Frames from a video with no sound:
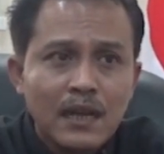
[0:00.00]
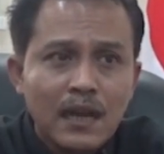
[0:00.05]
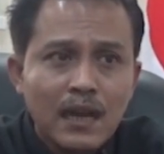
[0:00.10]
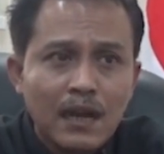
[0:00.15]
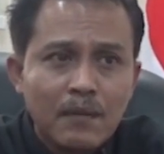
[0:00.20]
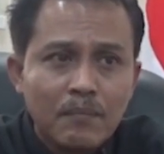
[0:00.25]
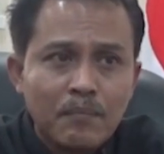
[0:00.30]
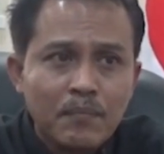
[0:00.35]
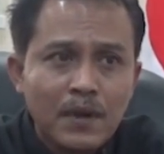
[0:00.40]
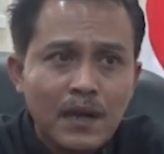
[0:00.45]

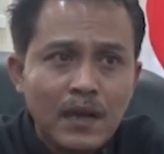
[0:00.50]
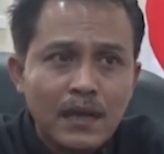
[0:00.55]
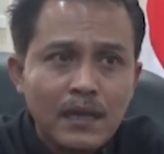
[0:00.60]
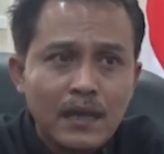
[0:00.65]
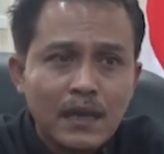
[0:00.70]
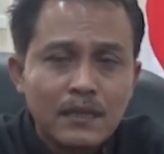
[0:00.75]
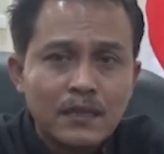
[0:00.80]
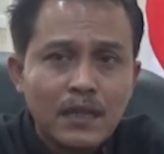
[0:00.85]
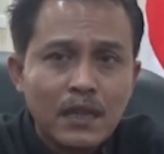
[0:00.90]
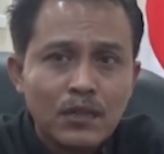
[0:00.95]
apa
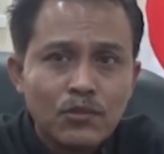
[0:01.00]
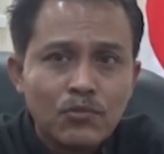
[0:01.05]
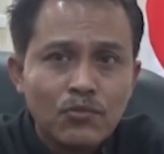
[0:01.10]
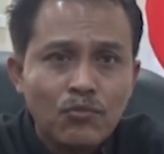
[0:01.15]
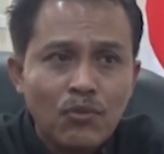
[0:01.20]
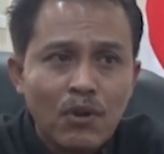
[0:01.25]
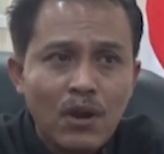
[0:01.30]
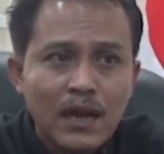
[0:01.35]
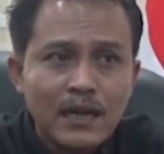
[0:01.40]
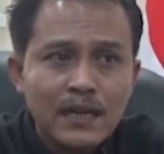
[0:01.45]
yang
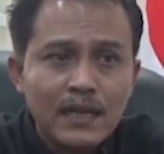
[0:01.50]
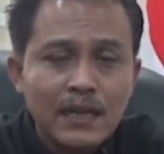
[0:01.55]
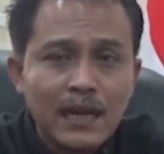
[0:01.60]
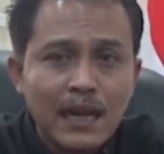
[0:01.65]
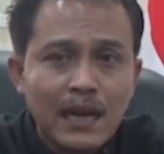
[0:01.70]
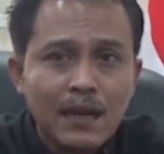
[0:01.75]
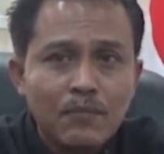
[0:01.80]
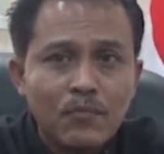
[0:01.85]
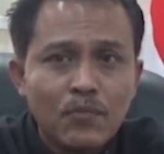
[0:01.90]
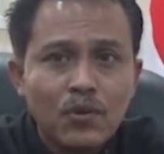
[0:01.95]
tertuang di
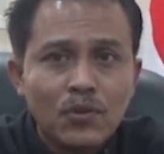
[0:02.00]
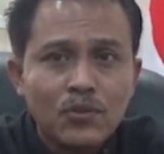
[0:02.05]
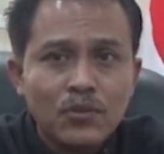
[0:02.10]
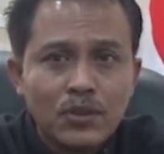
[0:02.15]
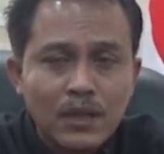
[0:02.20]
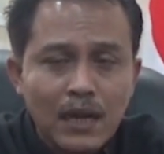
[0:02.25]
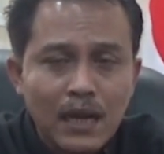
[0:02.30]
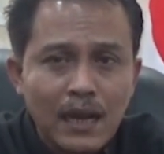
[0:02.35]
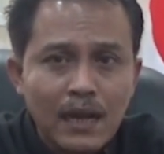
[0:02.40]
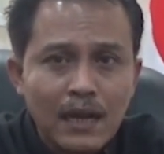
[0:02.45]
dalam
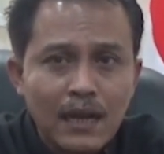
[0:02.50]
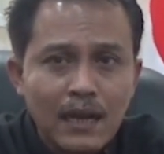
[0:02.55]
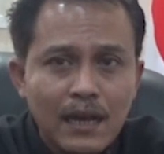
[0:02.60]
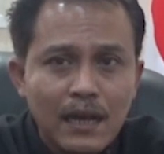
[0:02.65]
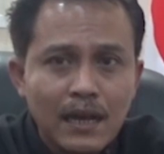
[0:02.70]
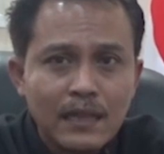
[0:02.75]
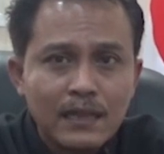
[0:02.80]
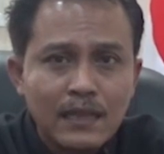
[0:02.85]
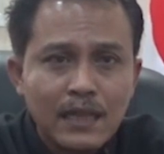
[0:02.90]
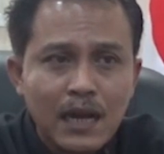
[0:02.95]
kontrak
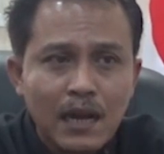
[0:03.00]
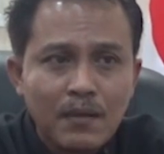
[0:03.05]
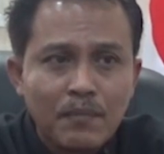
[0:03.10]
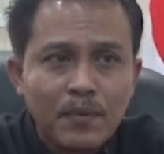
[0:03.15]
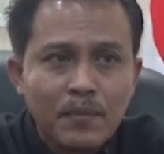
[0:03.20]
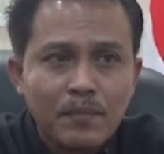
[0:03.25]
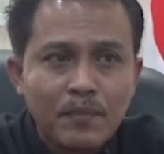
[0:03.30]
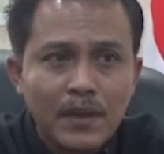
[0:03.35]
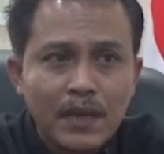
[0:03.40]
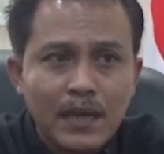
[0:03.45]
antara
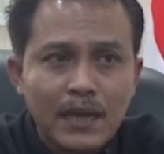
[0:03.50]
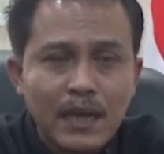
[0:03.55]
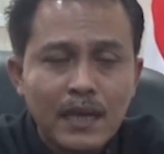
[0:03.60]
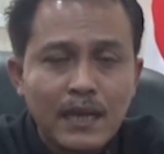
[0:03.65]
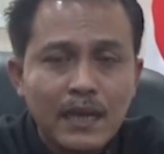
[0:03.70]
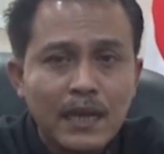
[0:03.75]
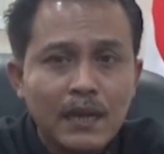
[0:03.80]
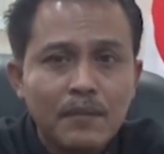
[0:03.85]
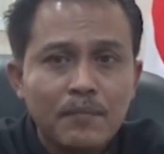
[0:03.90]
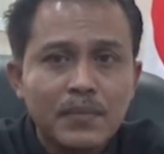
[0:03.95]

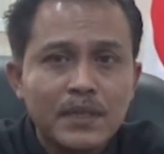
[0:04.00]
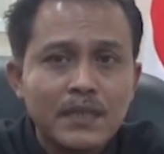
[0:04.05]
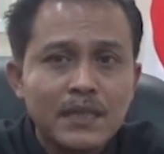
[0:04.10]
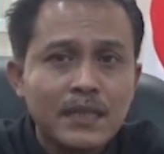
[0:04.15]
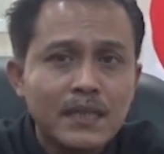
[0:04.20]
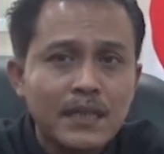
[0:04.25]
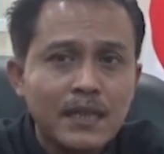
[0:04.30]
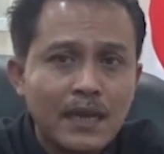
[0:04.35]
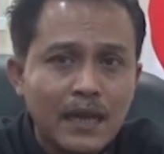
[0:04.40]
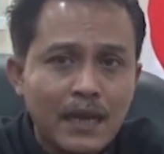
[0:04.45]
PPK dengan
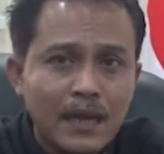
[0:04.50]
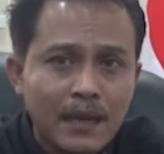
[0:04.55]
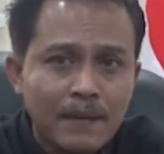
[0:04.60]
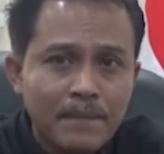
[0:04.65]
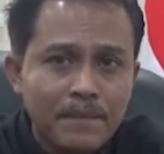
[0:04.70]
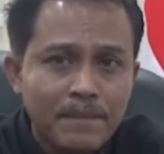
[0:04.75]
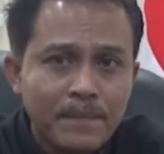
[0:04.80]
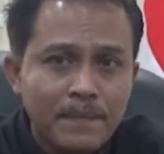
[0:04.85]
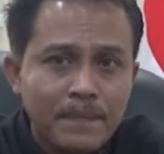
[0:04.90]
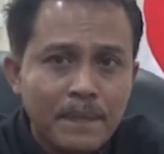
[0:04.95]
penyedia.
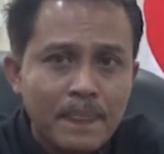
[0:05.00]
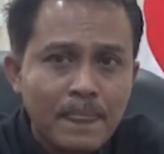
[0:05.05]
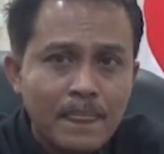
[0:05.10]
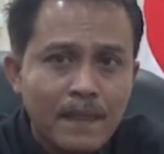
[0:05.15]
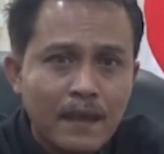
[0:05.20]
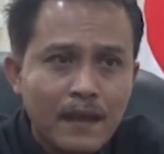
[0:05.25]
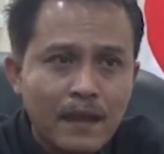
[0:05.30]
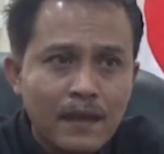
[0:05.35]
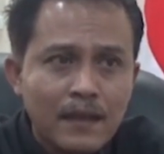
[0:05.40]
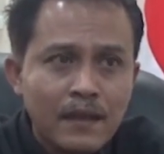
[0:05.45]
Hmm.
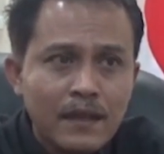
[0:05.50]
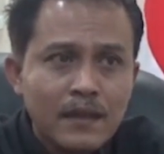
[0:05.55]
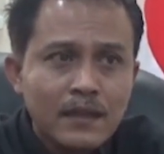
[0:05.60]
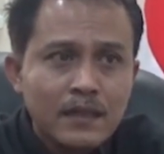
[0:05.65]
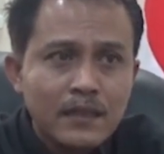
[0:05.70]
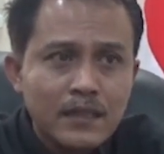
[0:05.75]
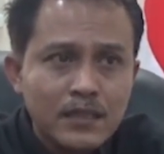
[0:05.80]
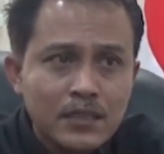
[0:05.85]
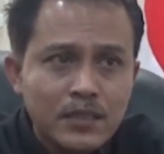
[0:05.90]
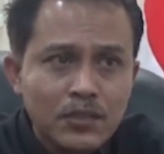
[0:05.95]
Nah,
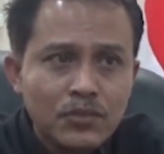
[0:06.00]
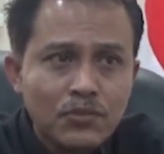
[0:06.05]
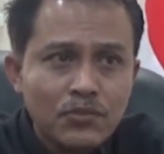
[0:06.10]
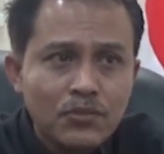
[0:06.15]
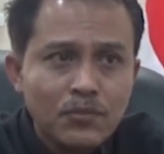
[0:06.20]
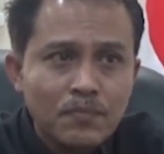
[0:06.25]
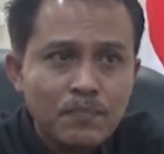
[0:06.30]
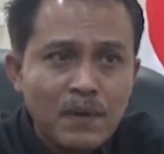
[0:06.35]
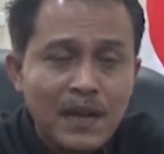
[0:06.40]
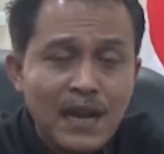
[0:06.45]
di
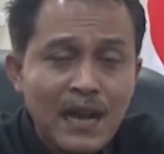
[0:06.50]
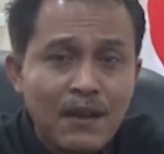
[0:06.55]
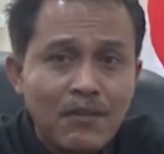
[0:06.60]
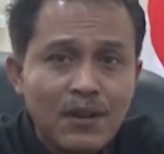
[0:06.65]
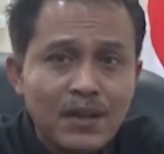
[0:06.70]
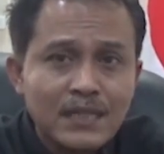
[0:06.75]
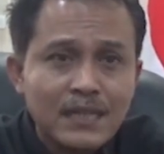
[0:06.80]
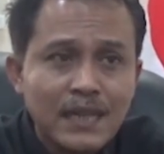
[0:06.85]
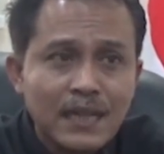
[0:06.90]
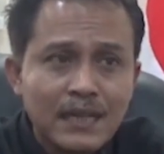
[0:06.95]
situ
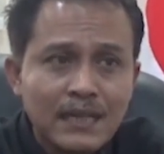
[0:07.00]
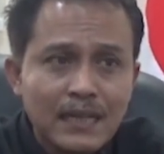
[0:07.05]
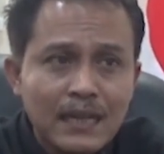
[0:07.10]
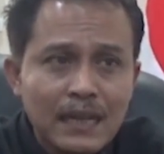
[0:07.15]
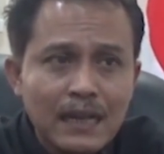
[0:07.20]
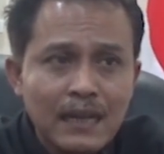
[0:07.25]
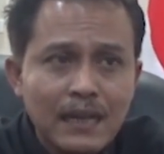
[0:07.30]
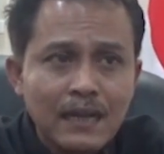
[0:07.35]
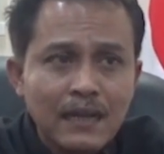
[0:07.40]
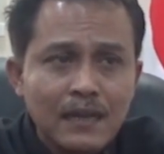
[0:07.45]

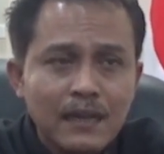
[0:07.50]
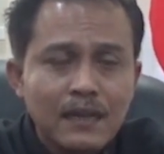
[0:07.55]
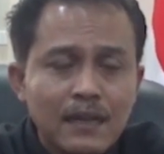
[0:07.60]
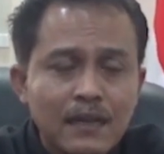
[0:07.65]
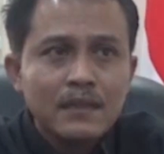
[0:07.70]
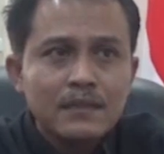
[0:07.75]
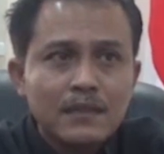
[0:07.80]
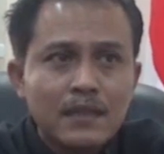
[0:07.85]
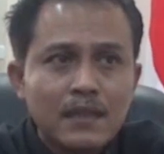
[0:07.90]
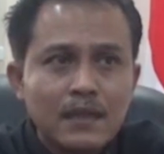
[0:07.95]
pengawasannya
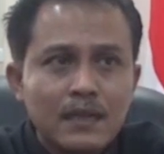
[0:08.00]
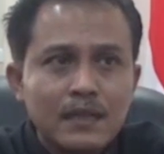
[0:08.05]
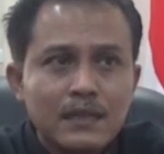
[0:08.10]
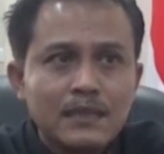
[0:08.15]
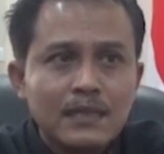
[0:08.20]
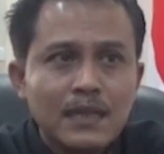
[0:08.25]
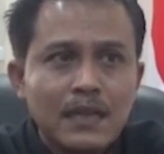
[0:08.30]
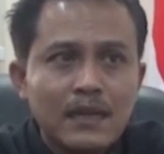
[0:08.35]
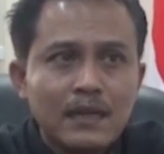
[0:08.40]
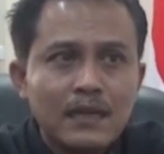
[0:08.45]

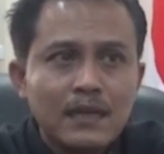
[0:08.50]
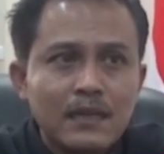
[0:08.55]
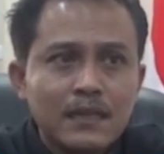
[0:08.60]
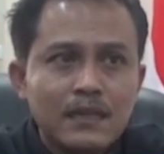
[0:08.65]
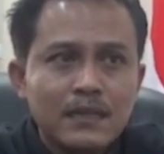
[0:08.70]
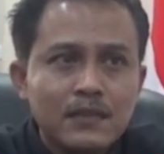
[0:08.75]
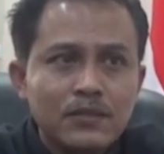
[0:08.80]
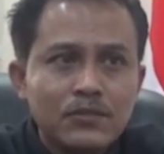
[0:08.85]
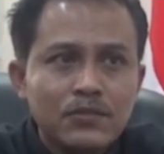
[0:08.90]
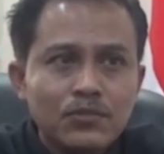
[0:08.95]
terkesan
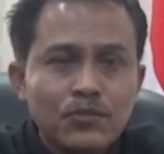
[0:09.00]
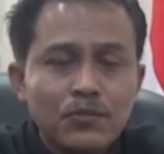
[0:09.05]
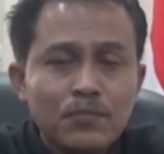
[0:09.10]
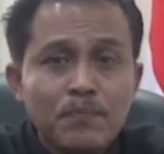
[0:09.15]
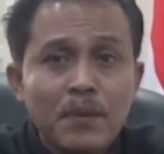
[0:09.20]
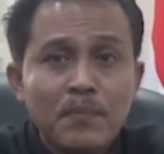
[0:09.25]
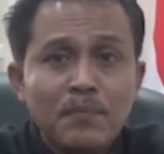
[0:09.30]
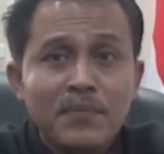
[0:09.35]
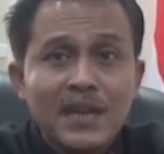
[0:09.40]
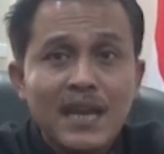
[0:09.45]
di situ tuh
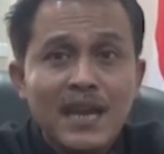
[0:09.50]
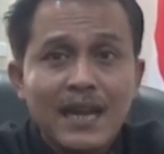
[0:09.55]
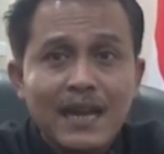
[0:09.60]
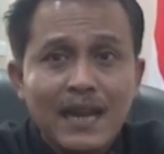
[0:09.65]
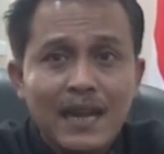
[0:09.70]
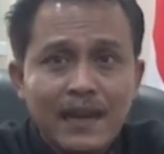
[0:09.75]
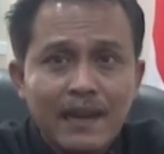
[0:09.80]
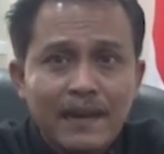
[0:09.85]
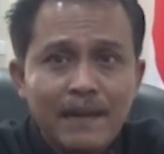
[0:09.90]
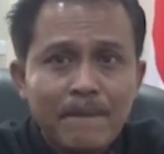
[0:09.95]

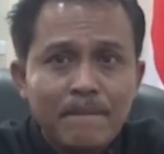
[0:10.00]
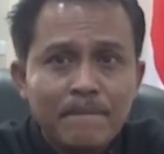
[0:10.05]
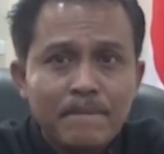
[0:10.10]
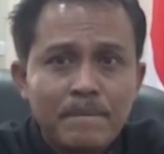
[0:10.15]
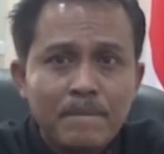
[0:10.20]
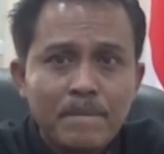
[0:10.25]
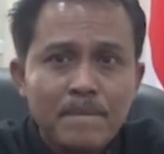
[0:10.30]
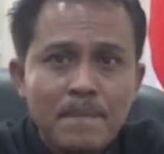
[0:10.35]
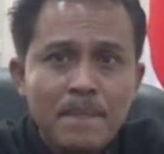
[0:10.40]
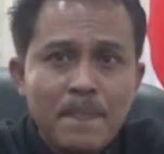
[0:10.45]
pembiaran.
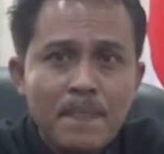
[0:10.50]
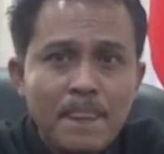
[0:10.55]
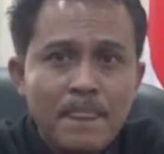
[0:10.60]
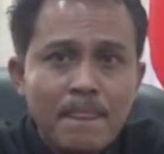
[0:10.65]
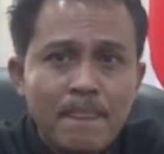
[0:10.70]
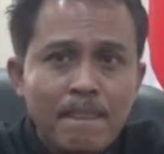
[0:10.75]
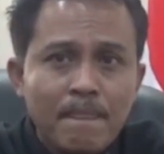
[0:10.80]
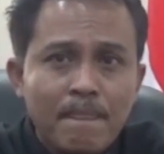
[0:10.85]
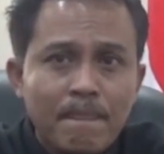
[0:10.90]
Hmm.